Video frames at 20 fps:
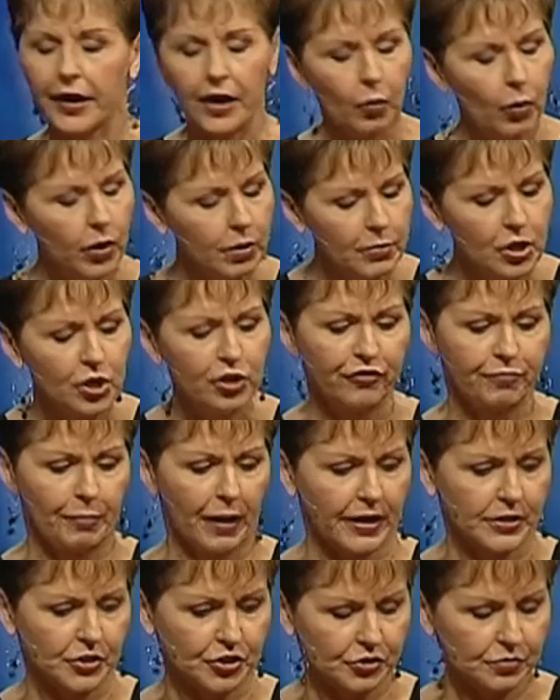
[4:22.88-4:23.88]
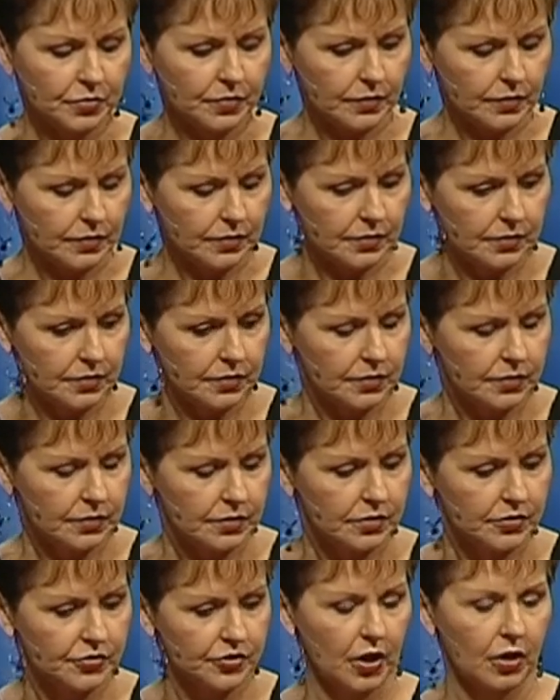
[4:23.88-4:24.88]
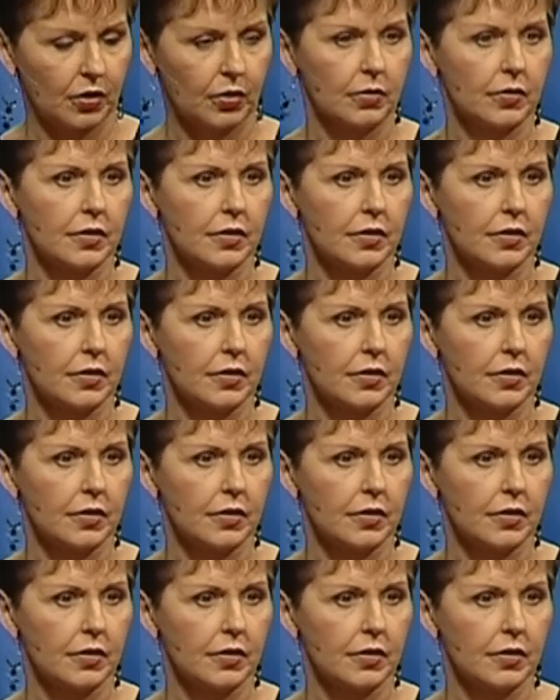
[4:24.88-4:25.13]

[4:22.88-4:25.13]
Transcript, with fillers: मैं उठ नहीं सकती तो